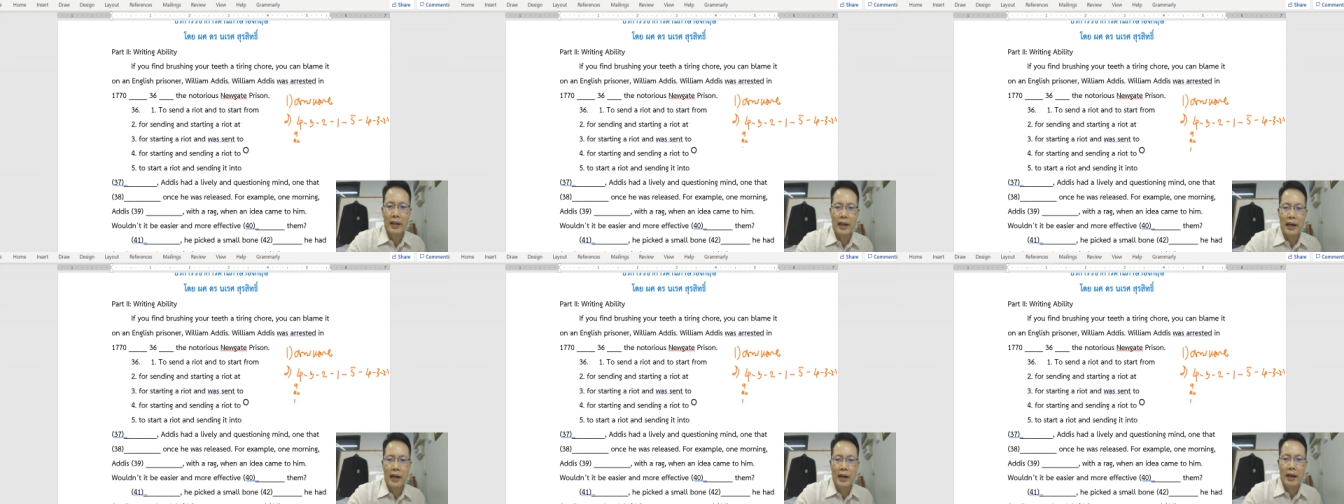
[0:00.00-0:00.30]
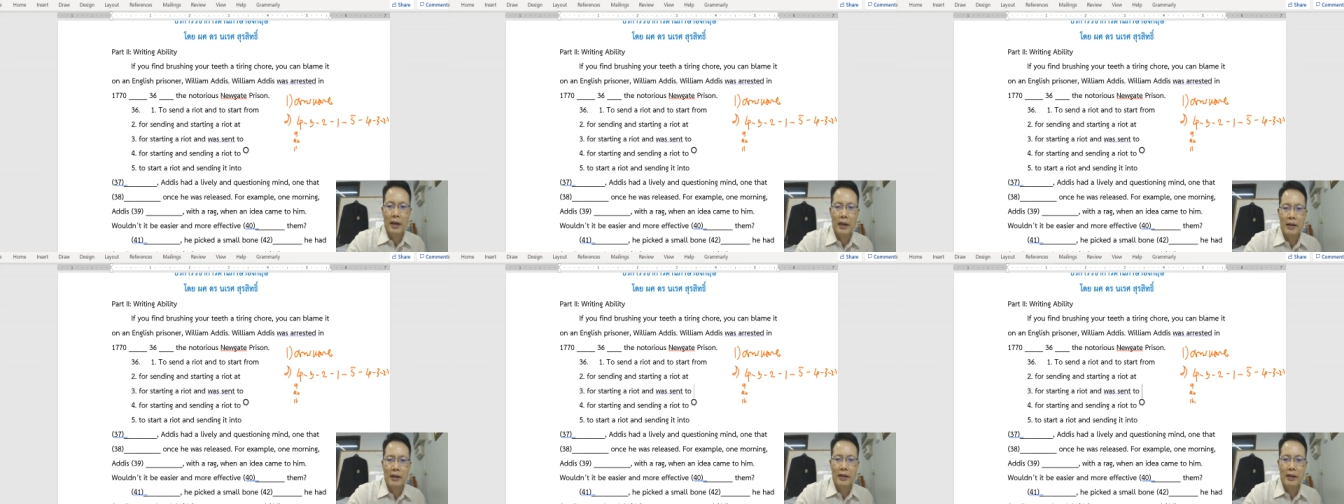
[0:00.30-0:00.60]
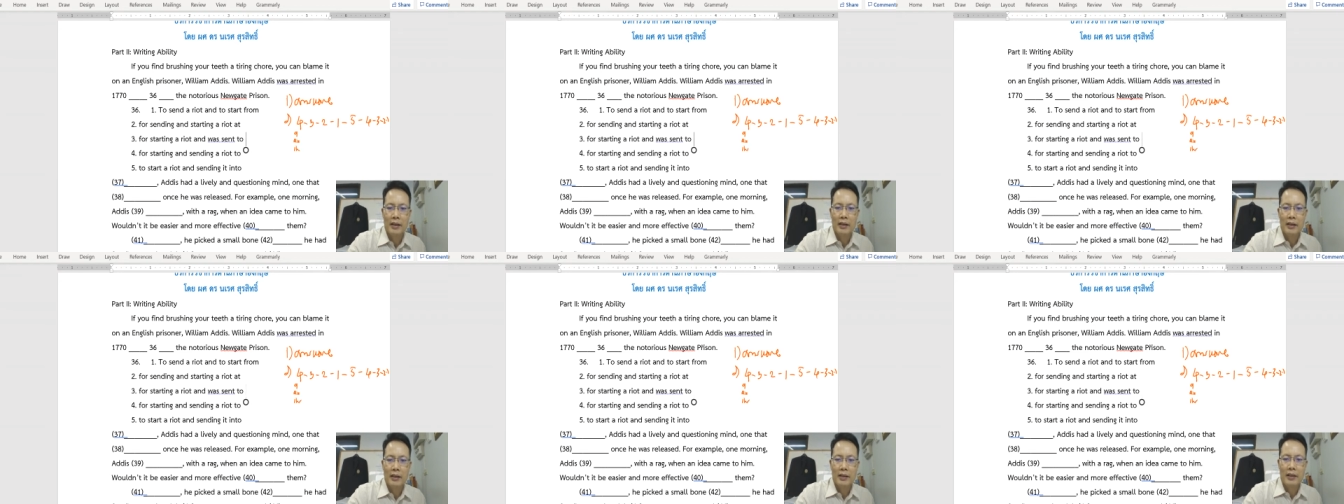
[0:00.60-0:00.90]
and
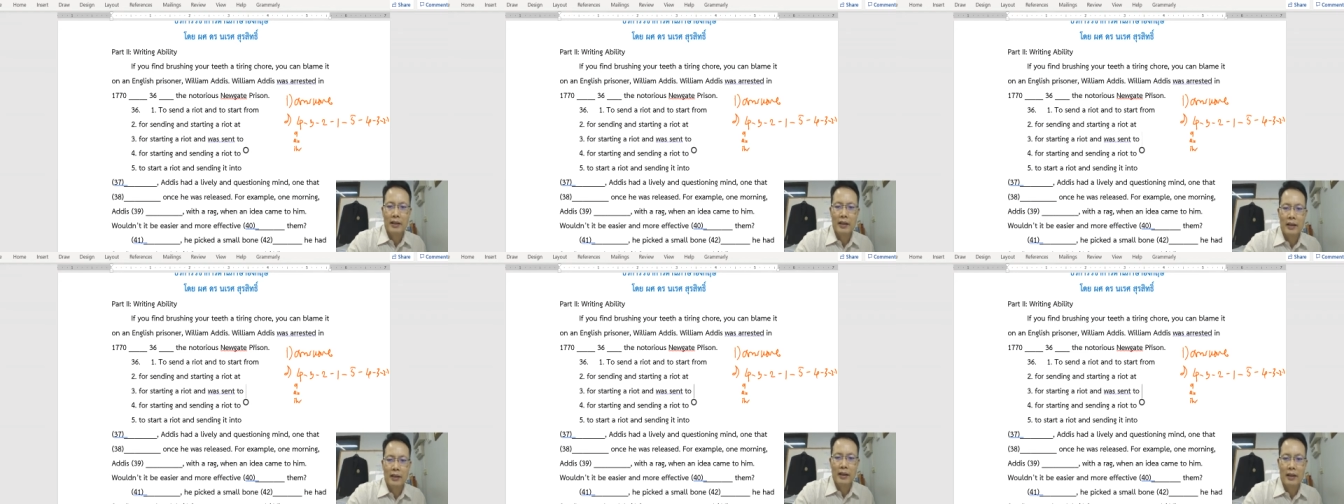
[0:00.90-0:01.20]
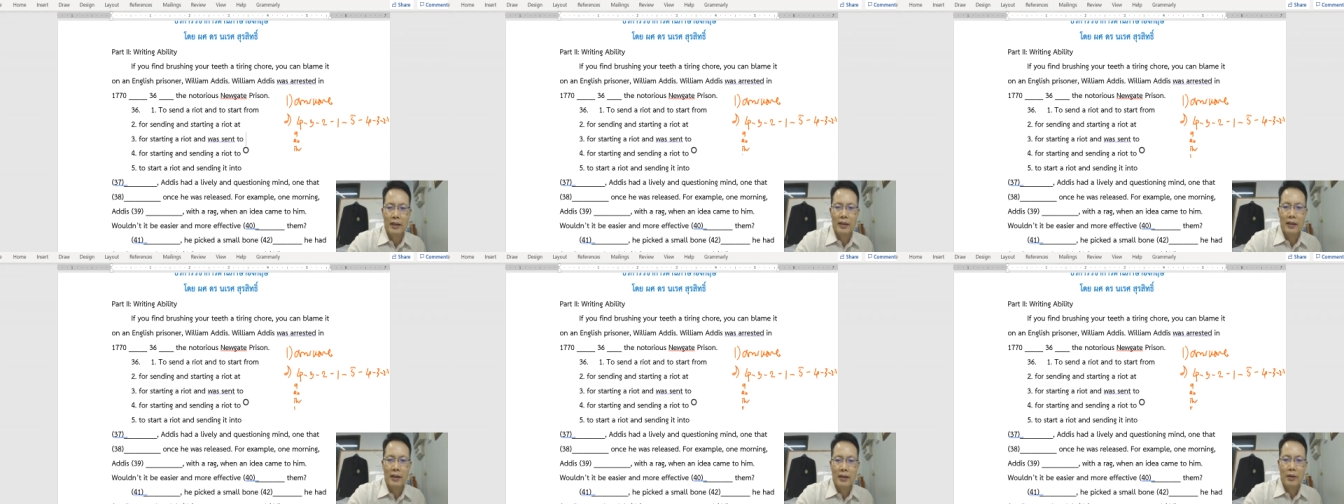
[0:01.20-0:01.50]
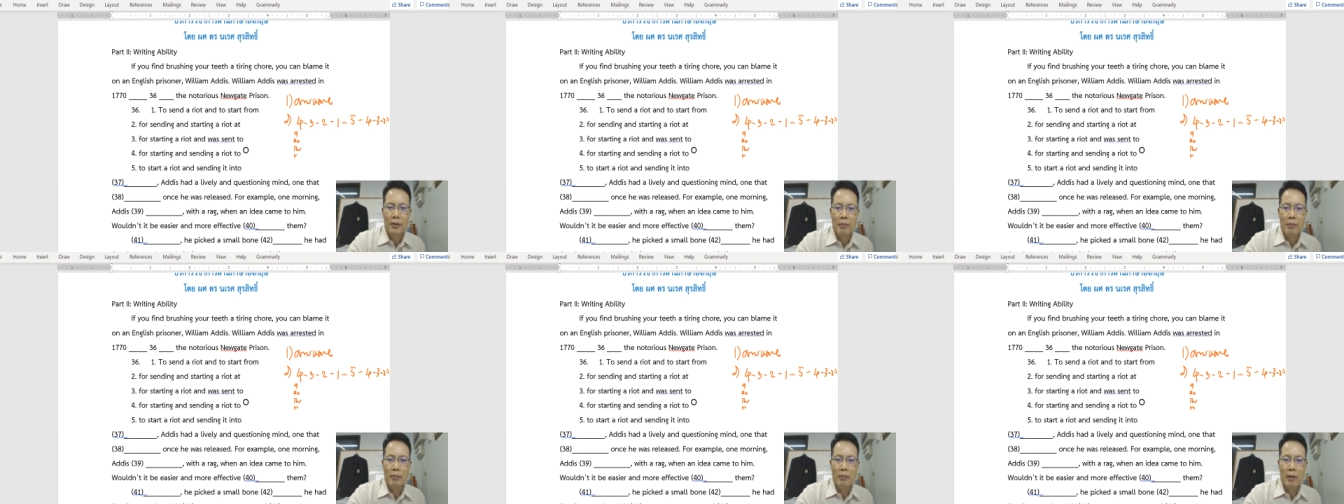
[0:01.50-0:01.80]
the
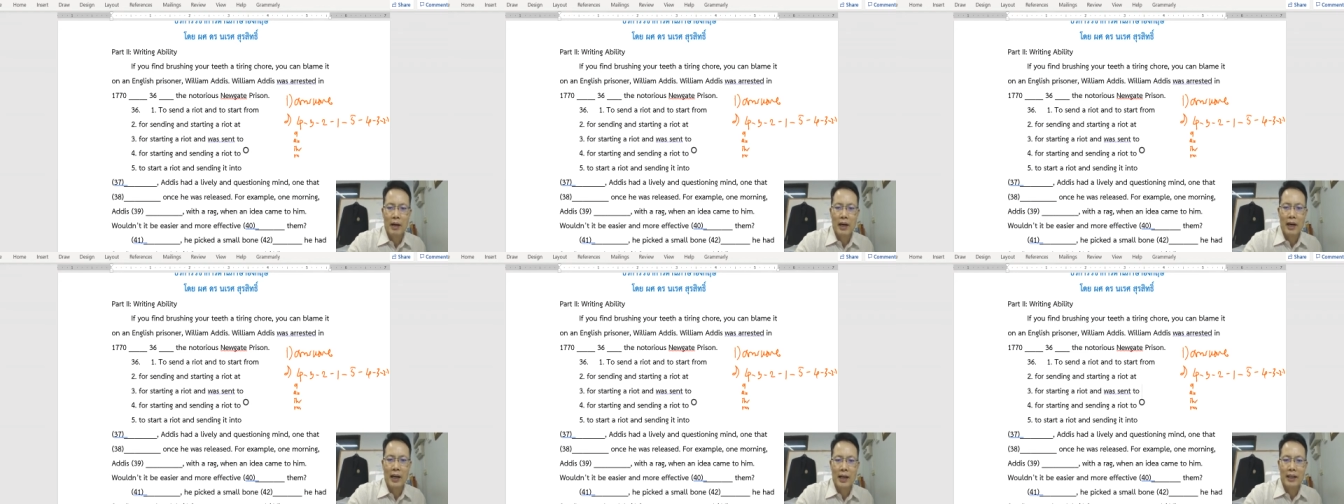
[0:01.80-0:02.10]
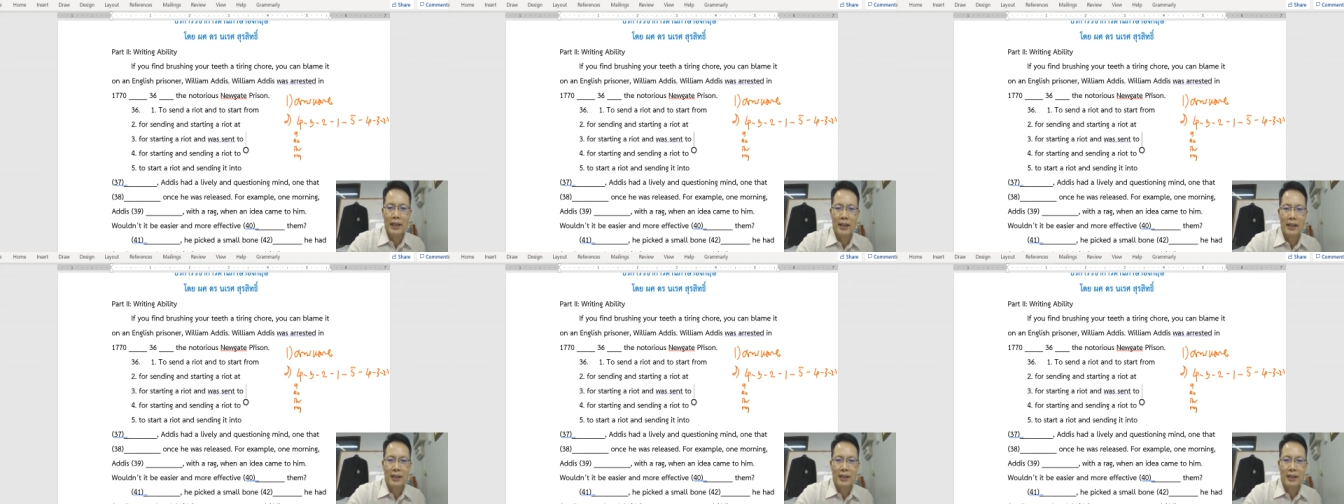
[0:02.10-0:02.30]
my